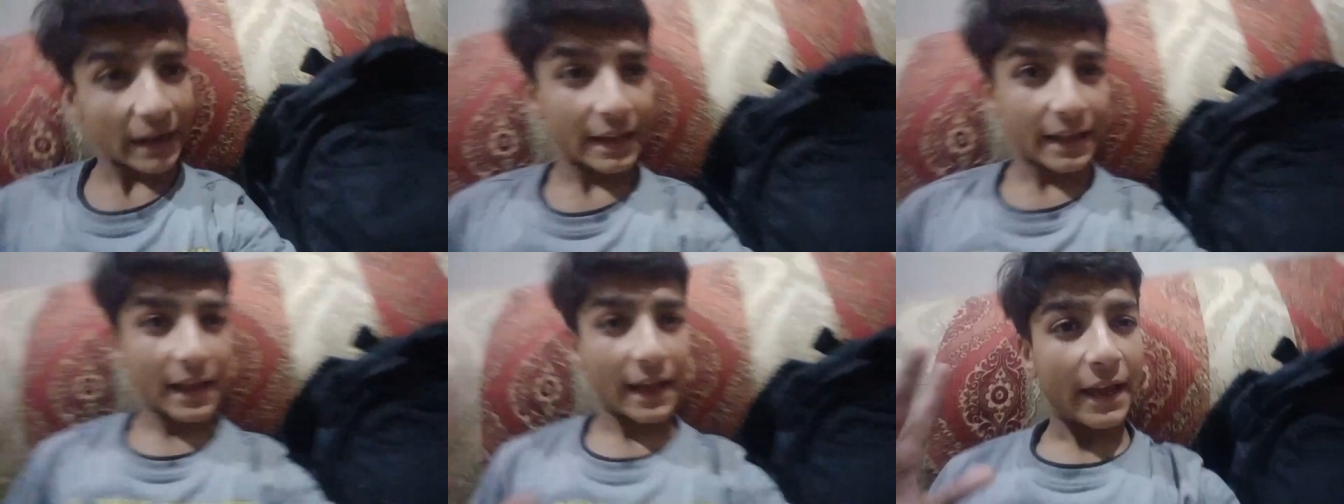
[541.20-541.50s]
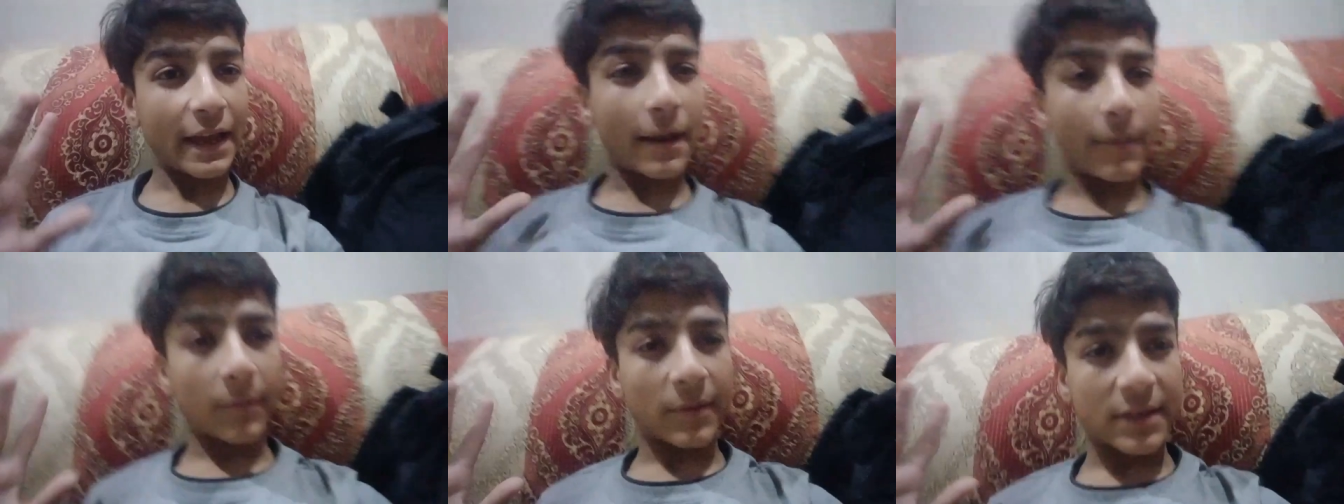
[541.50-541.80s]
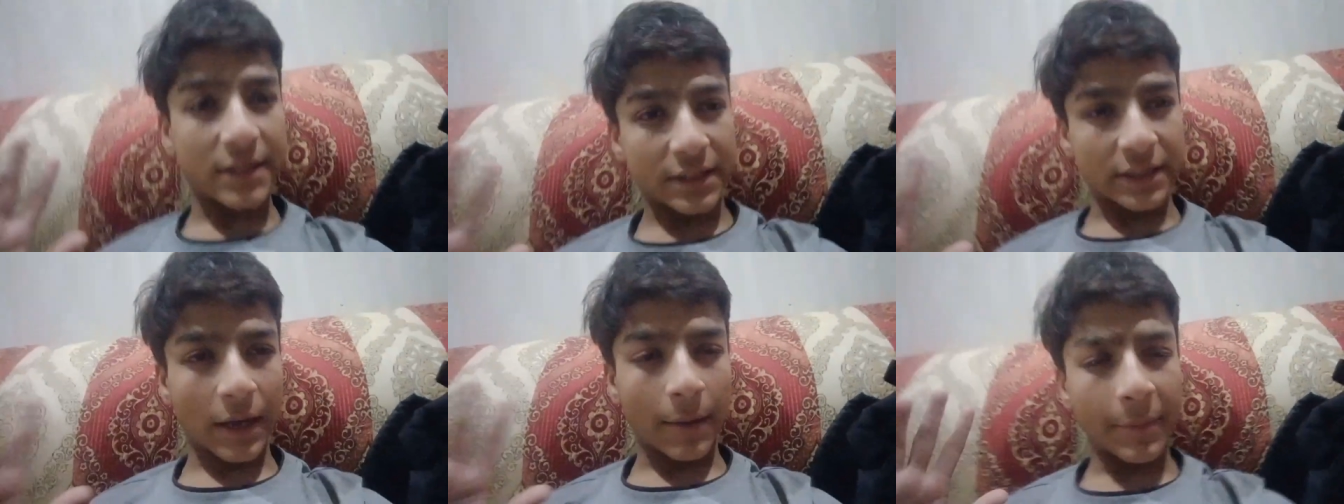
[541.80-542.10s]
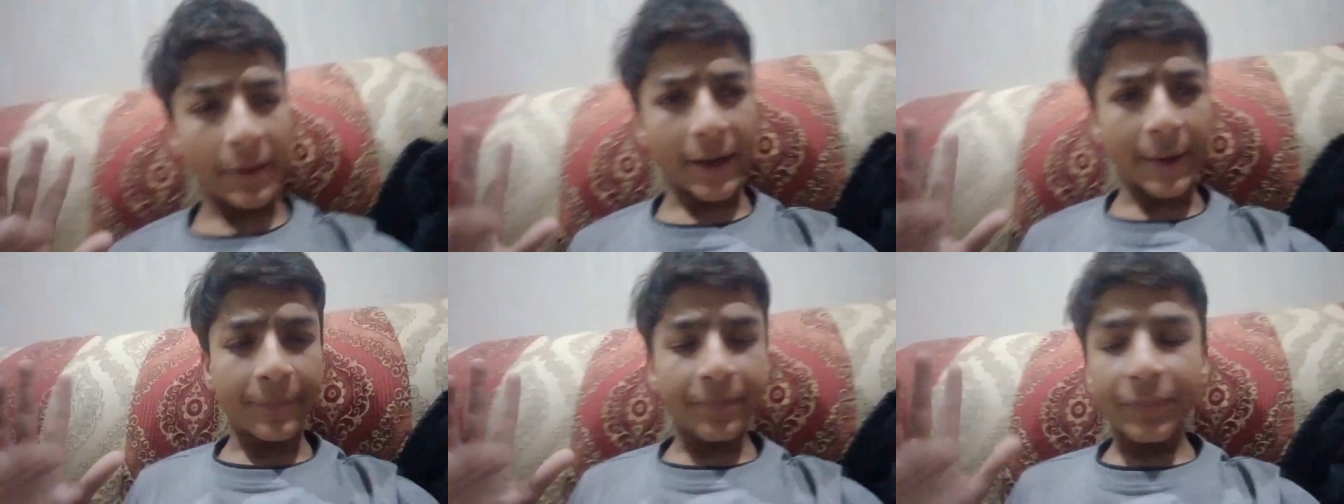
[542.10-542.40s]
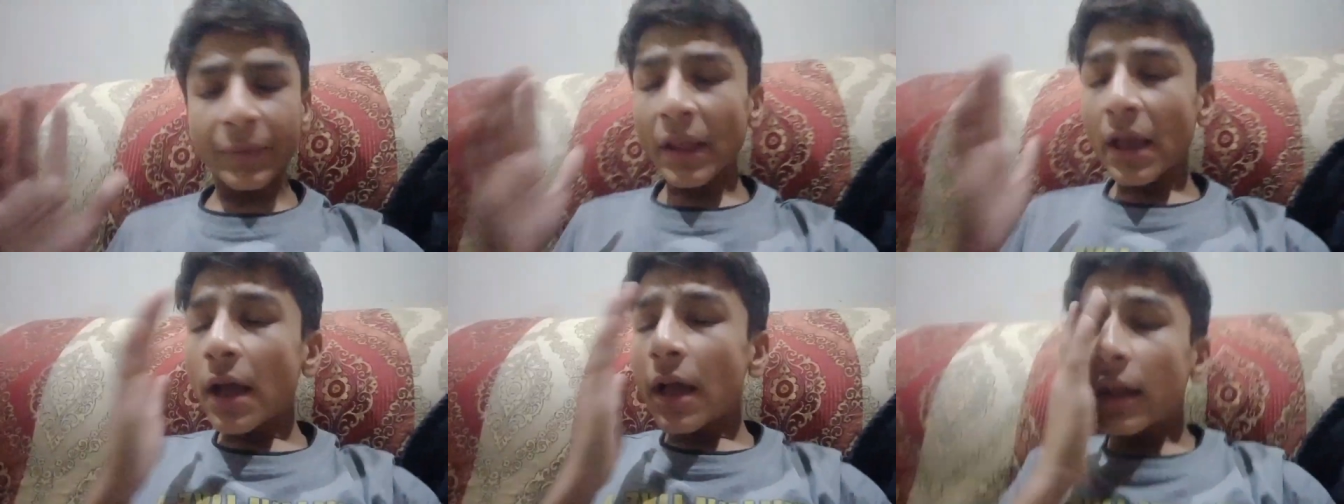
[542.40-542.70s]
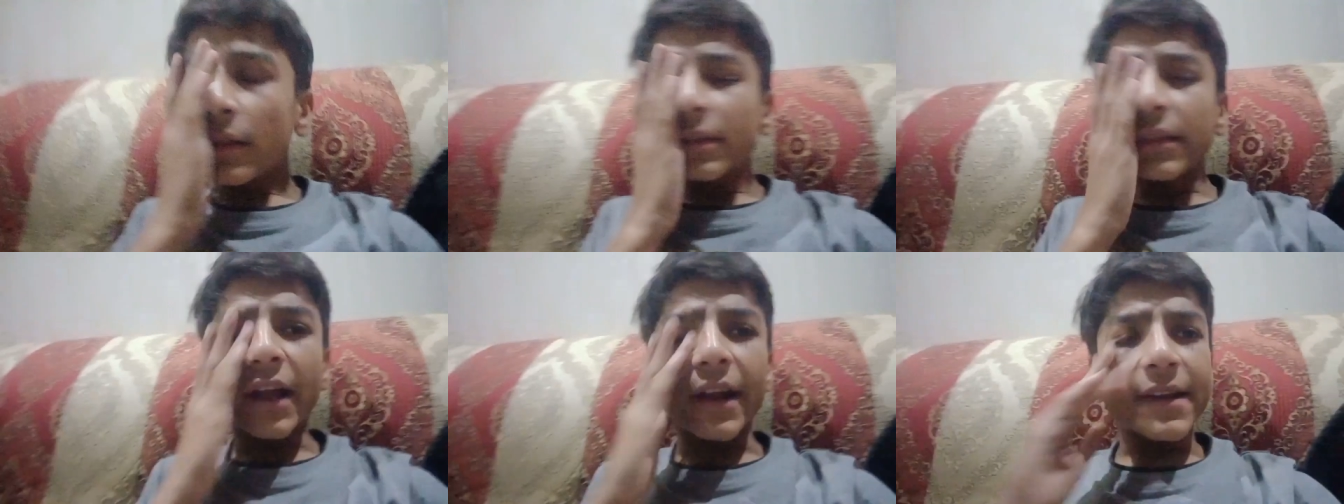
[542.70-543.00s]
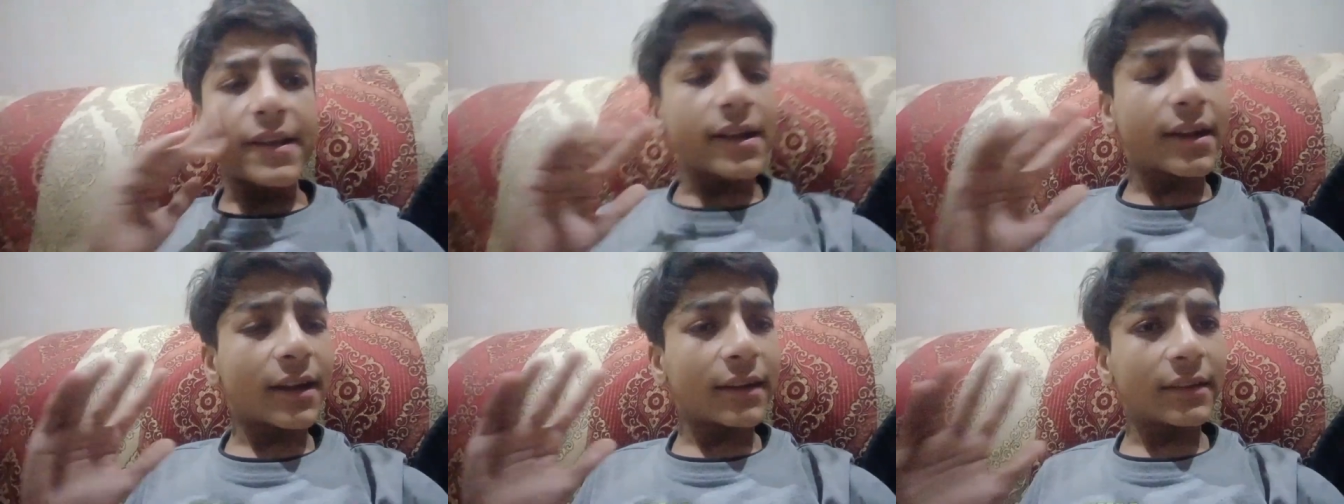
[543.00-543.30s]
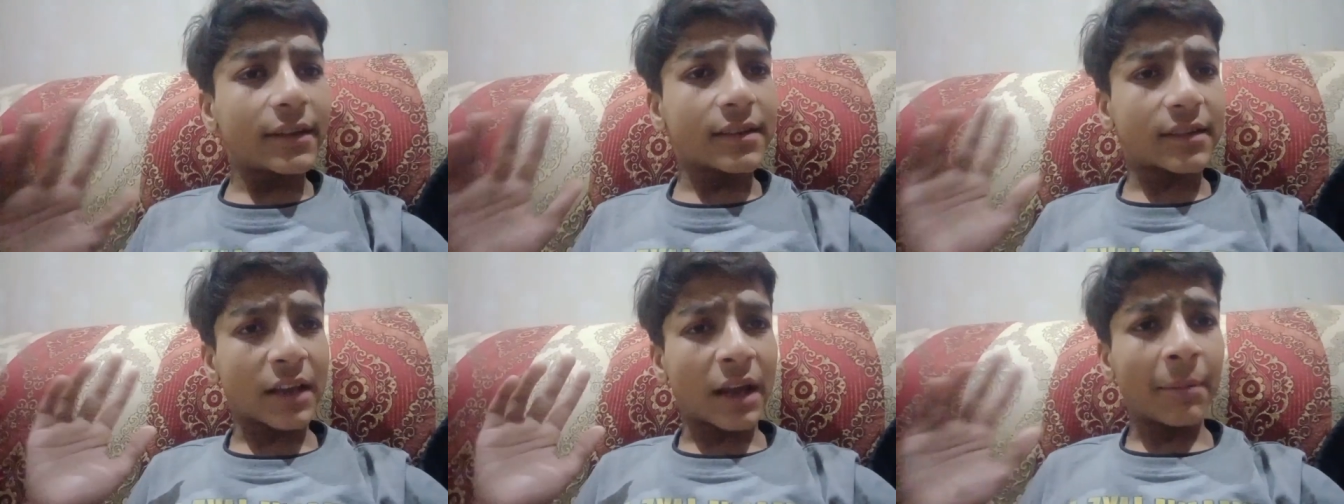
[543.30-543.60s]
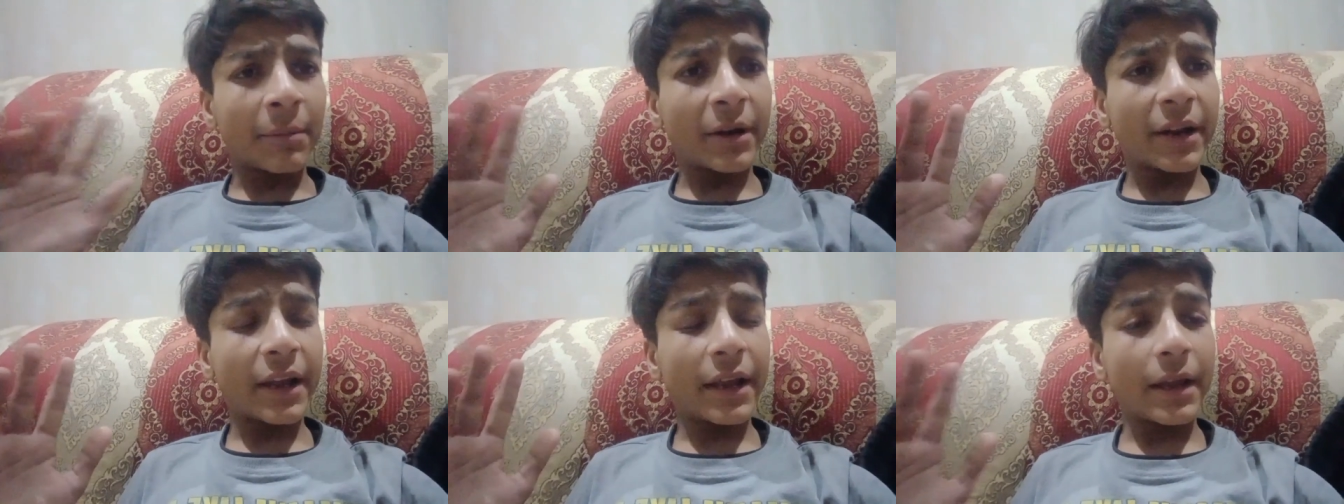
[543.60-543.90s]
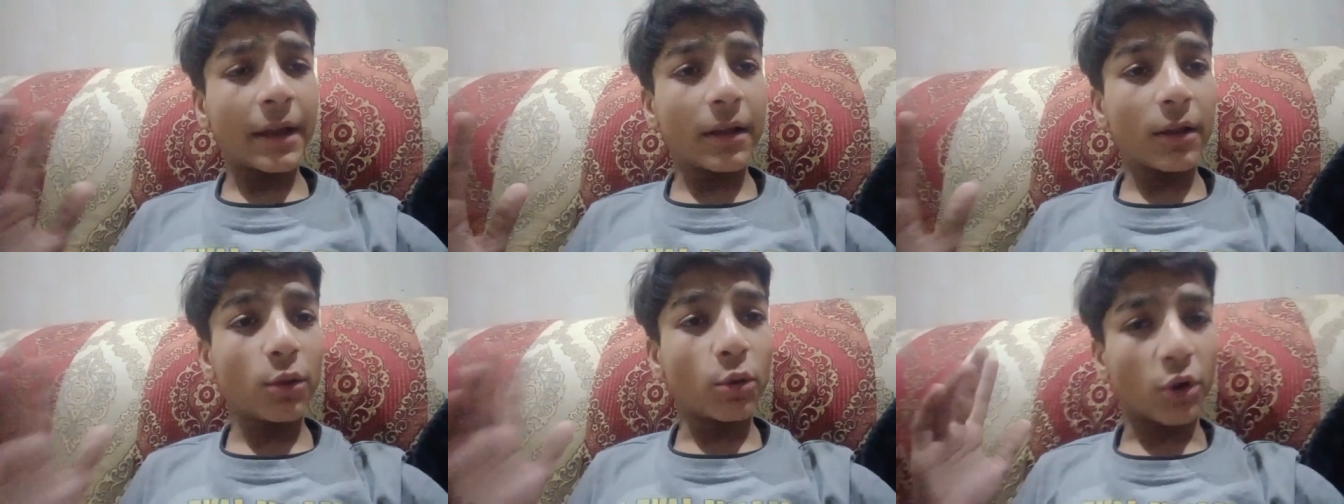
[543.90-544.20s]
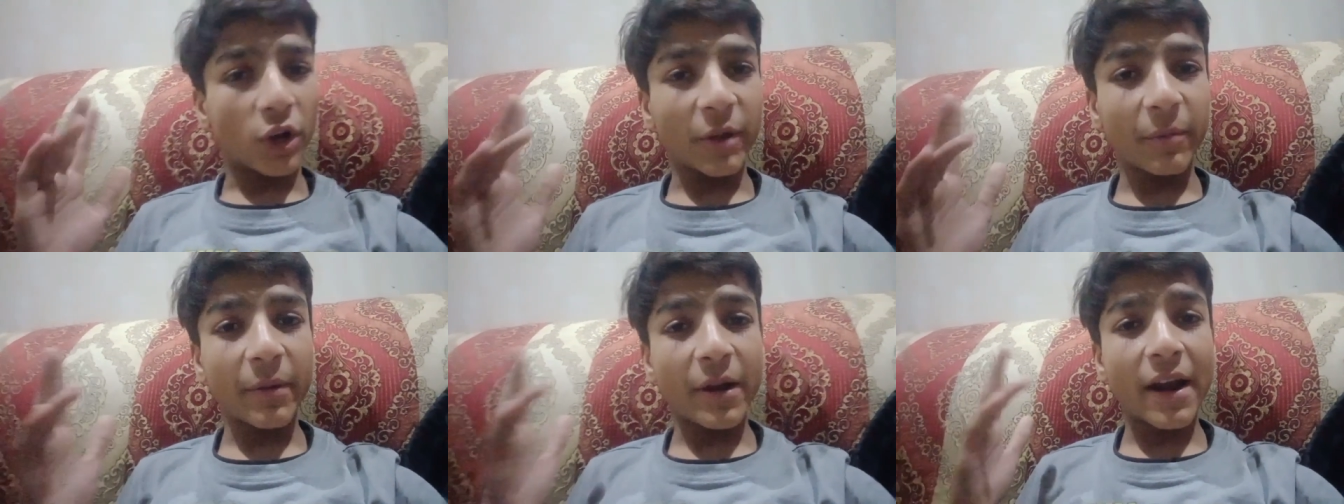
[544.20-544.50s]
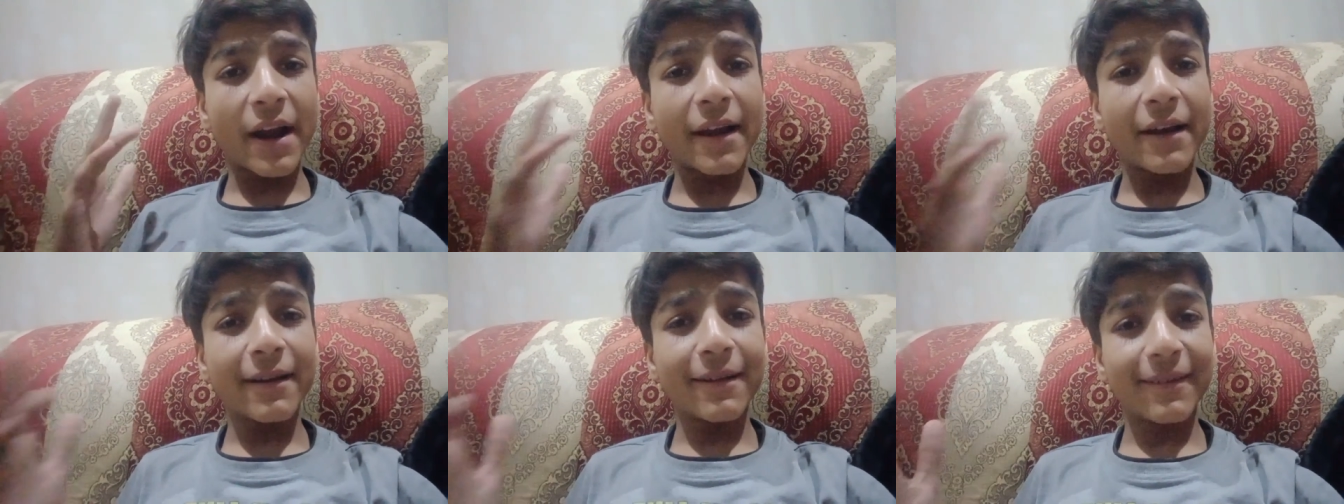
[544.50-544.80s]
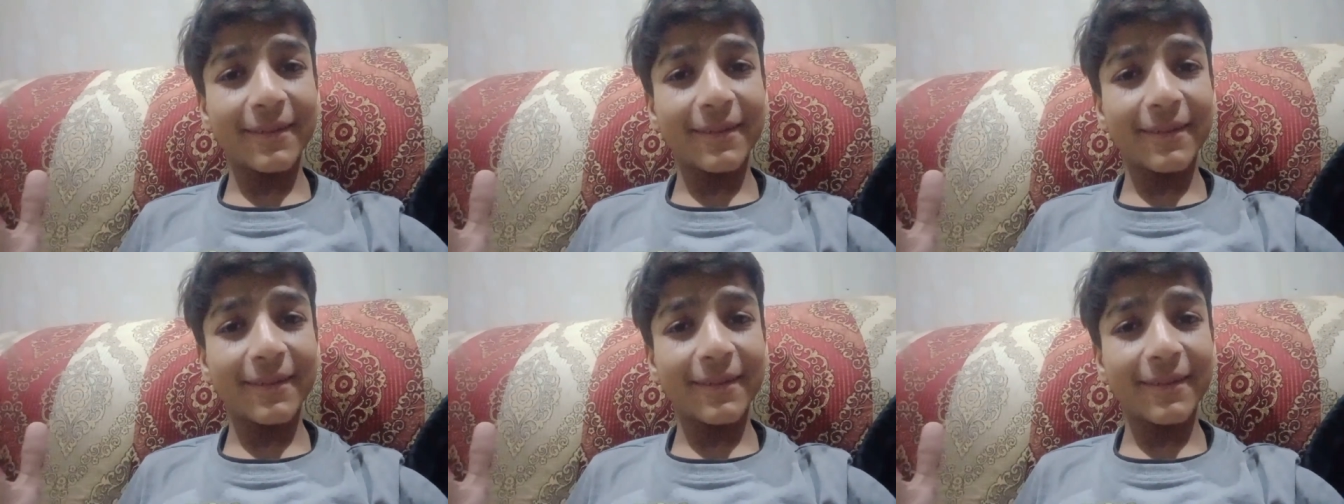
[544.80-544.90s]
ले आया आपके सामने ताड़ी अखा के सामने लोरी ब्रांड